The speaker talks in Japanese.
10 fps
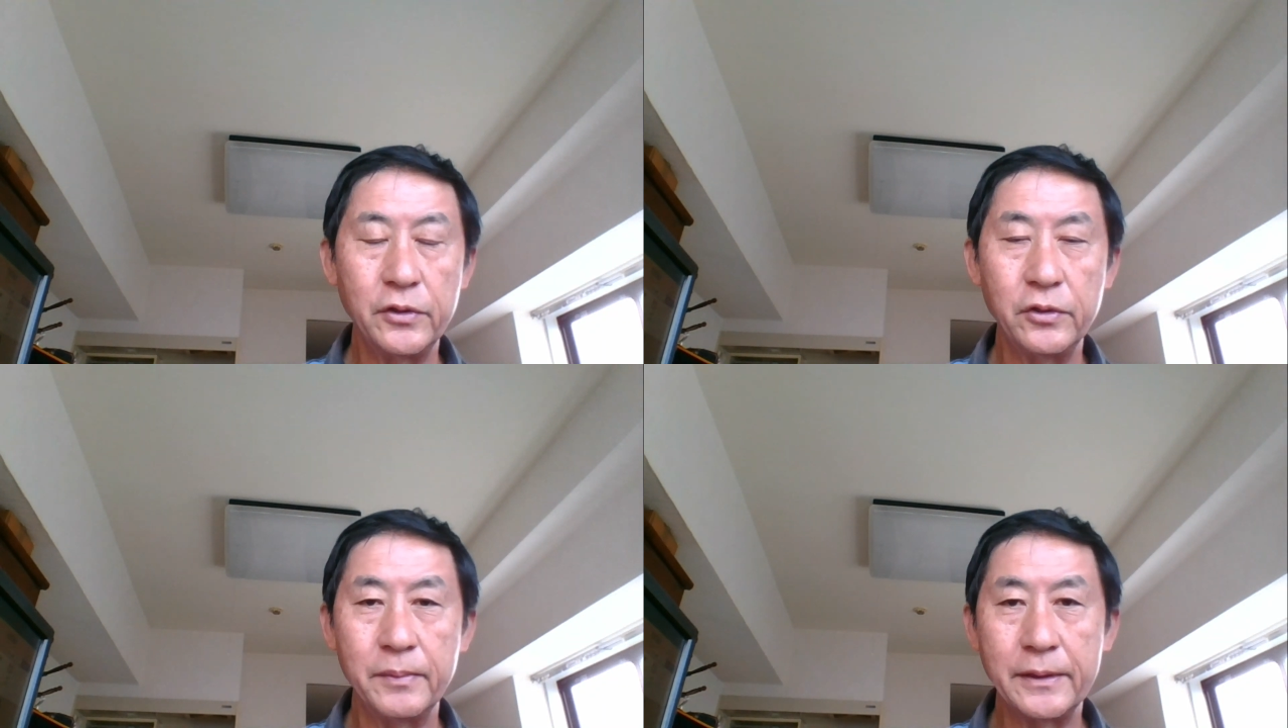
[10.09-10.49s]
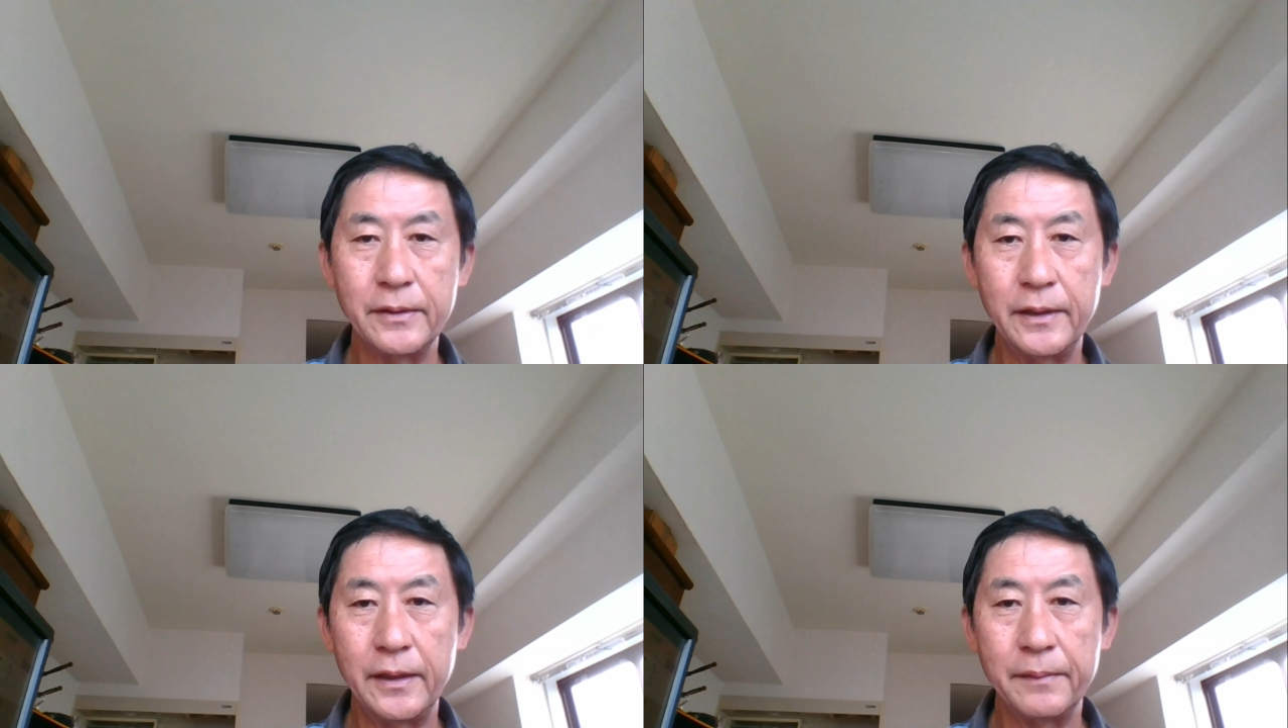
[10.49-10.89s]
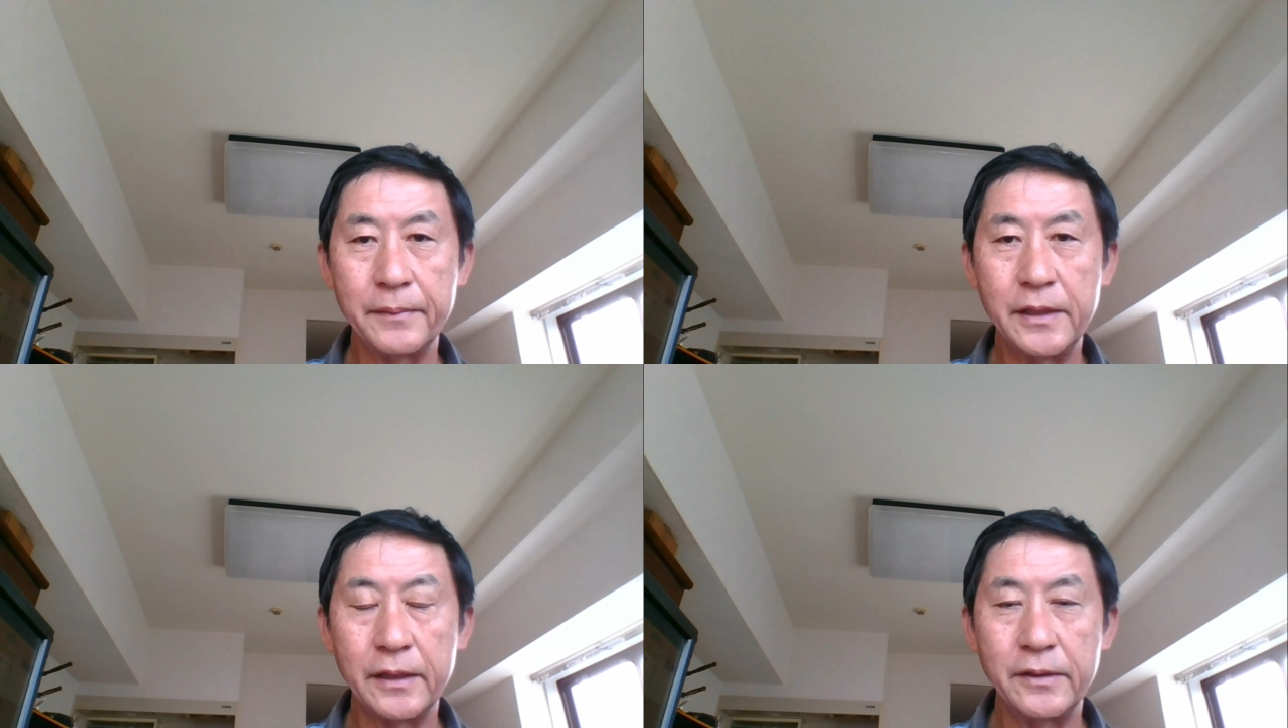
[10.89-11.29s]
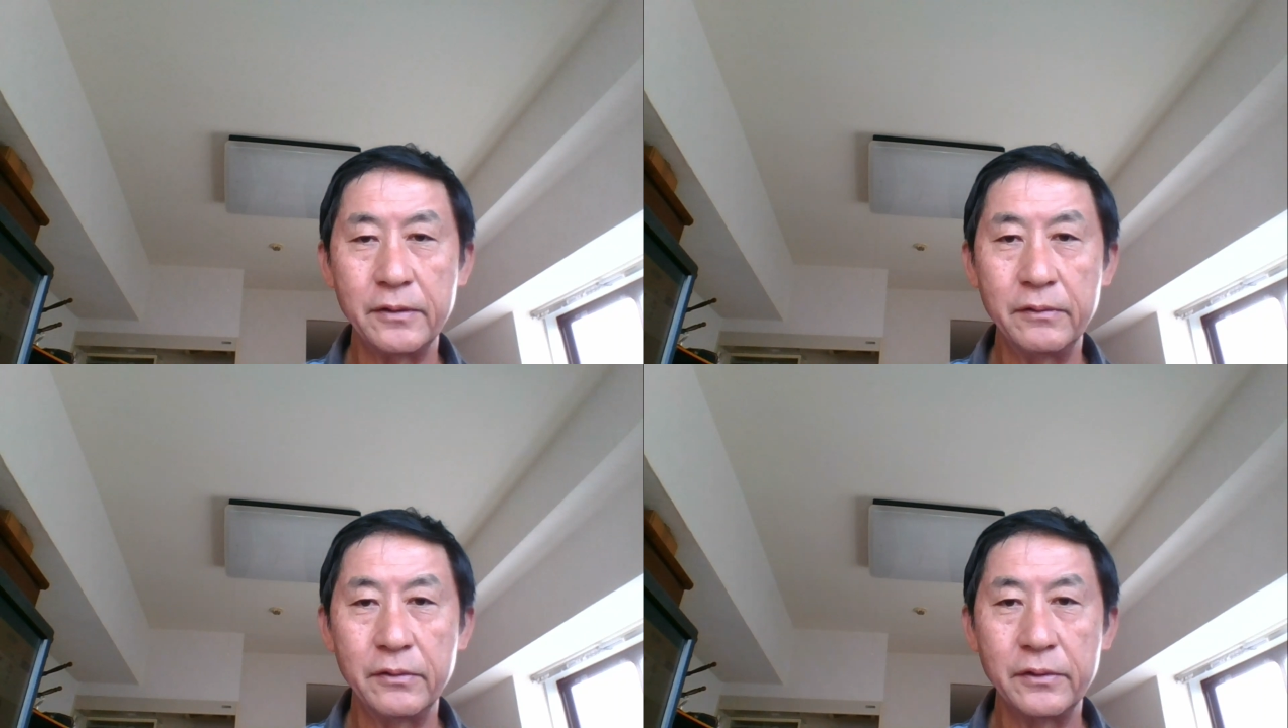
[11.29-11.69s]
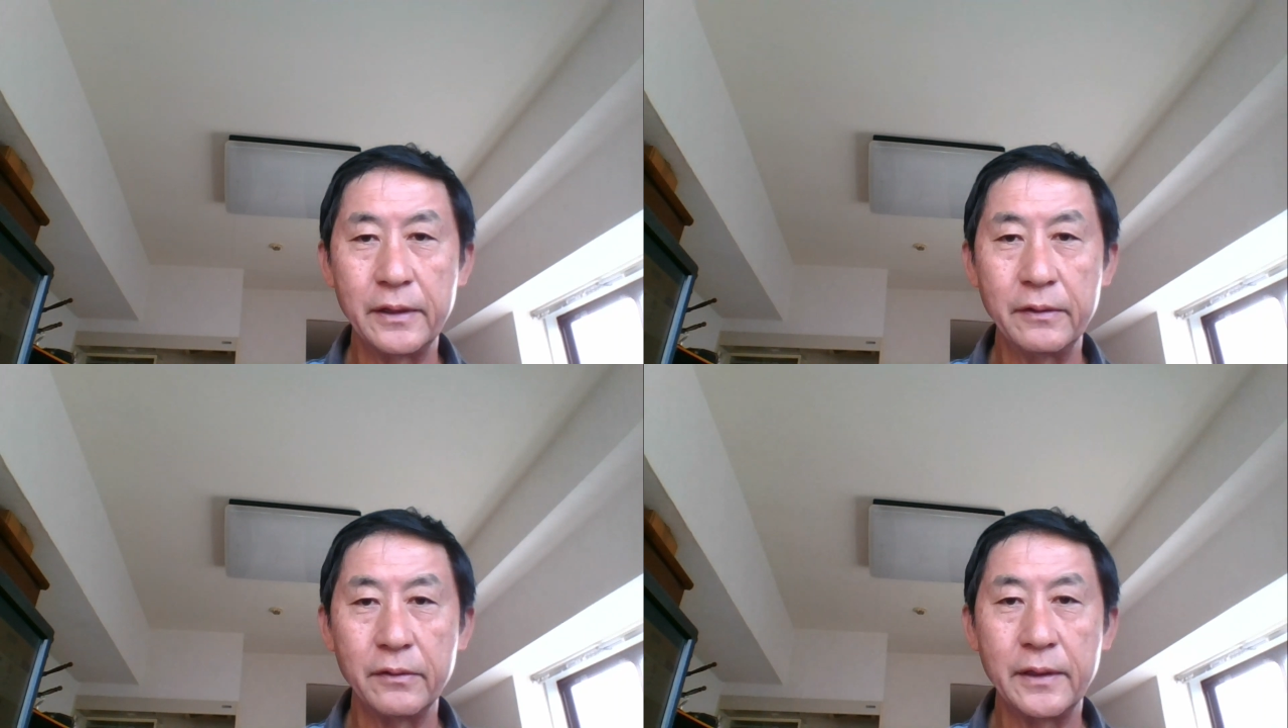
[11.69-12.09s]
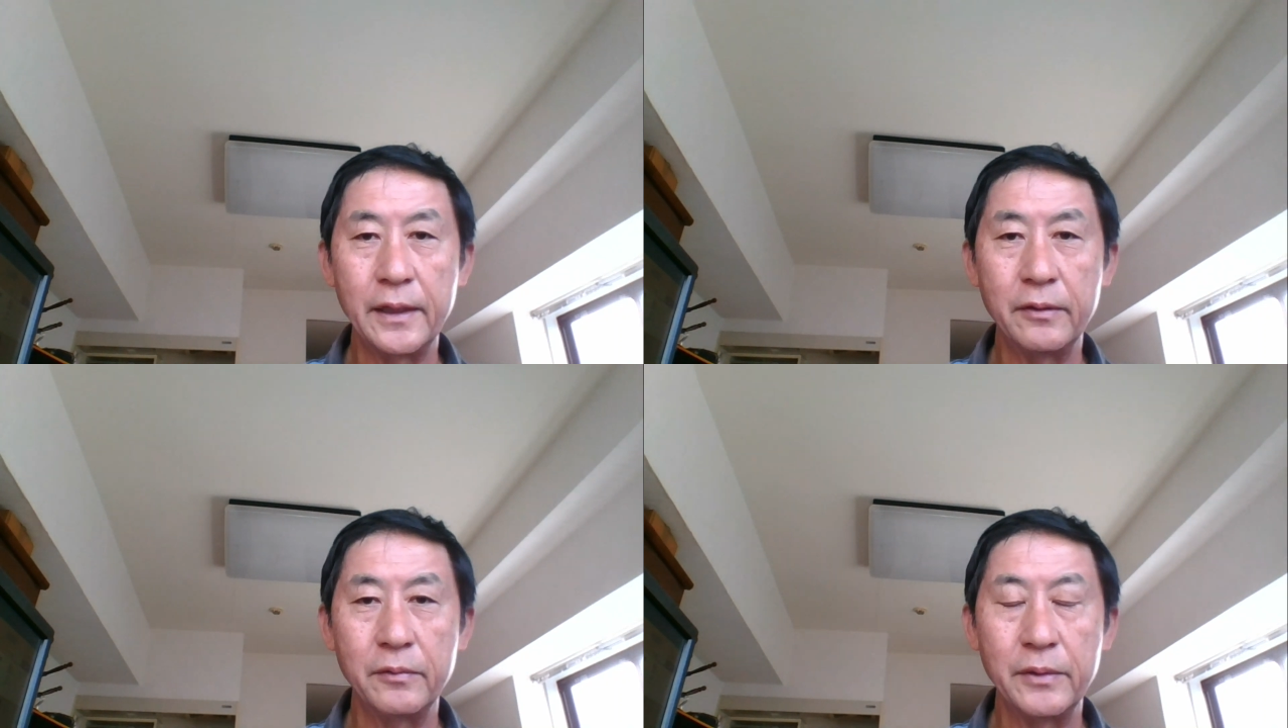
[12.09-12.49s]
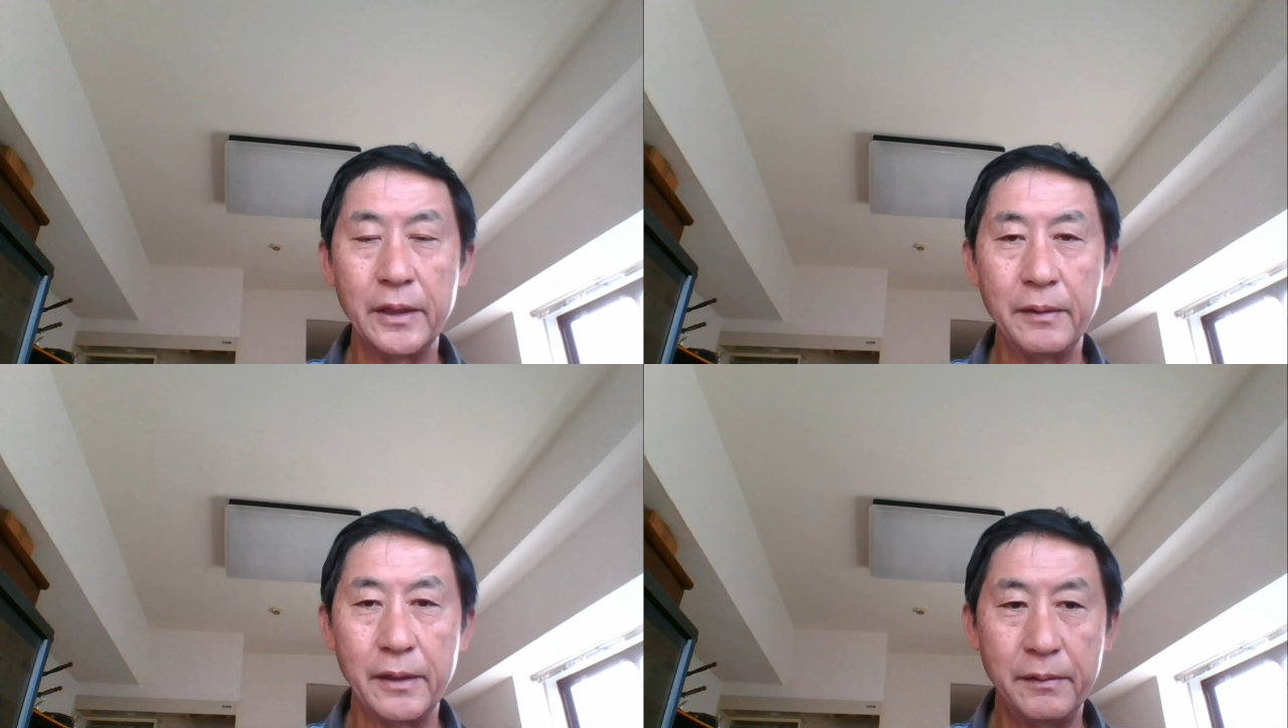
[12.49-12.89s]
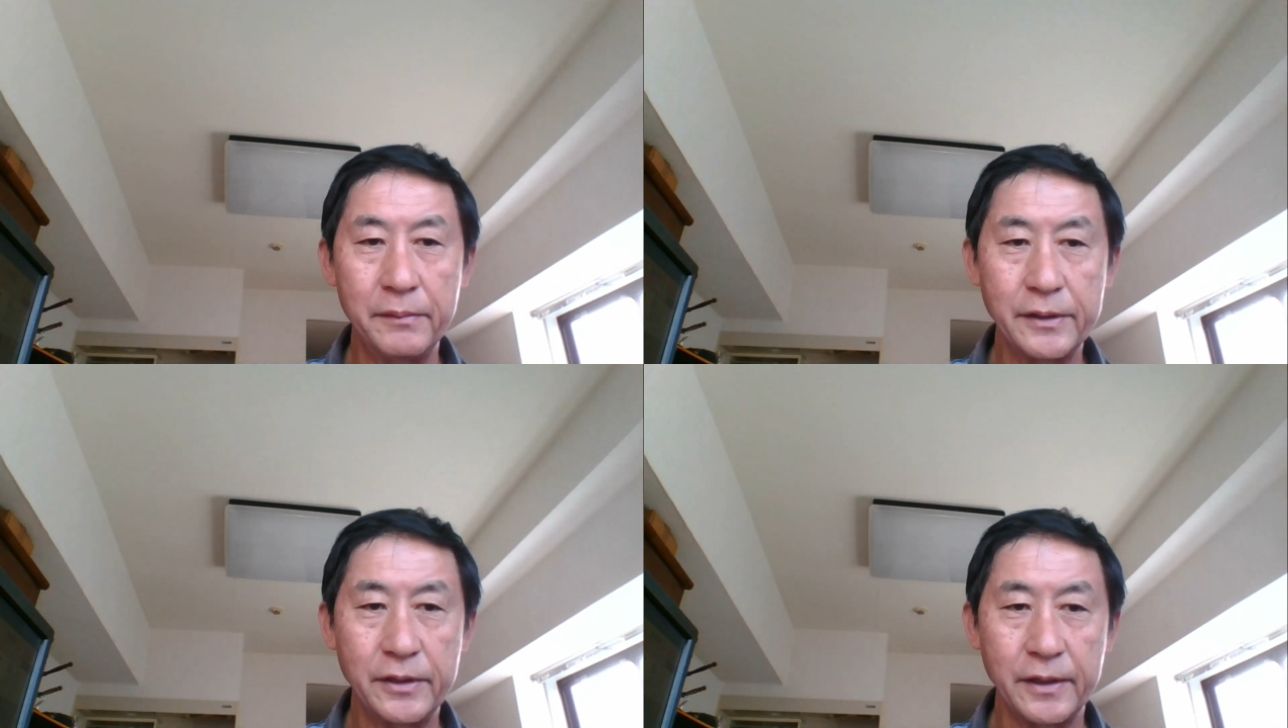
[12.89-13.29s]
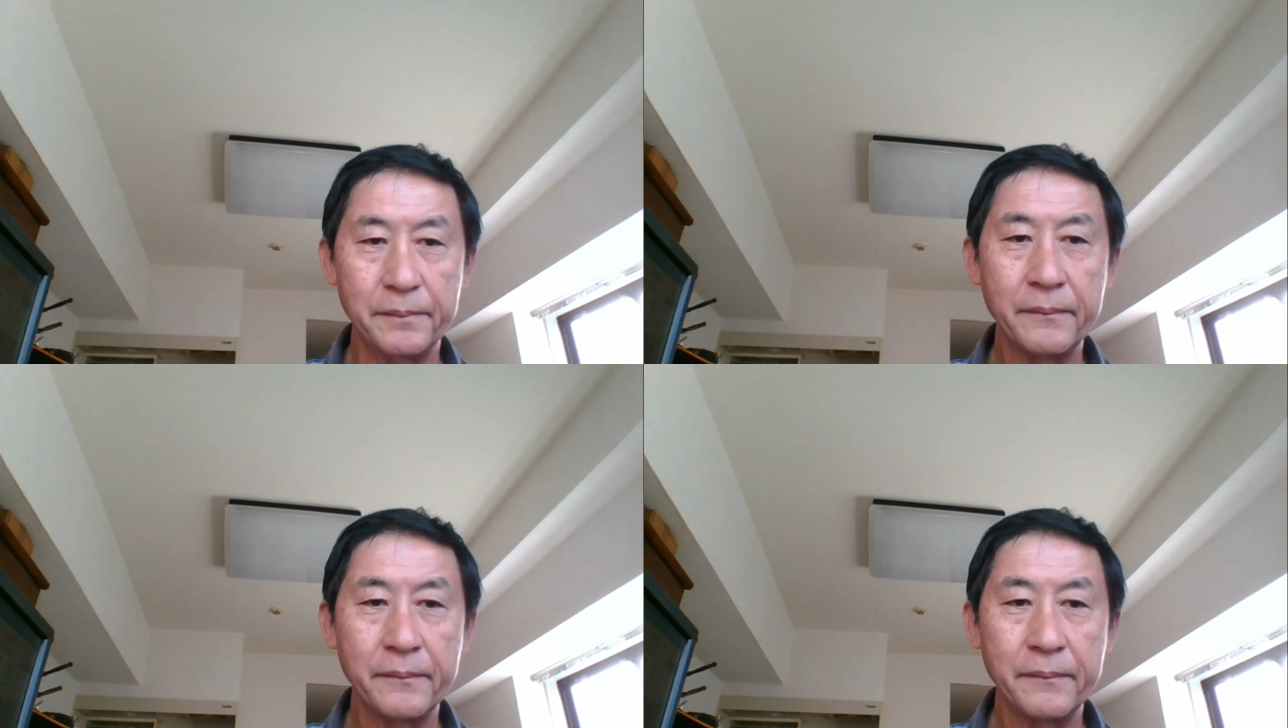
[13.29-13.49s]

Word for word: 週末にジャクソンホールでの会合もありありますし、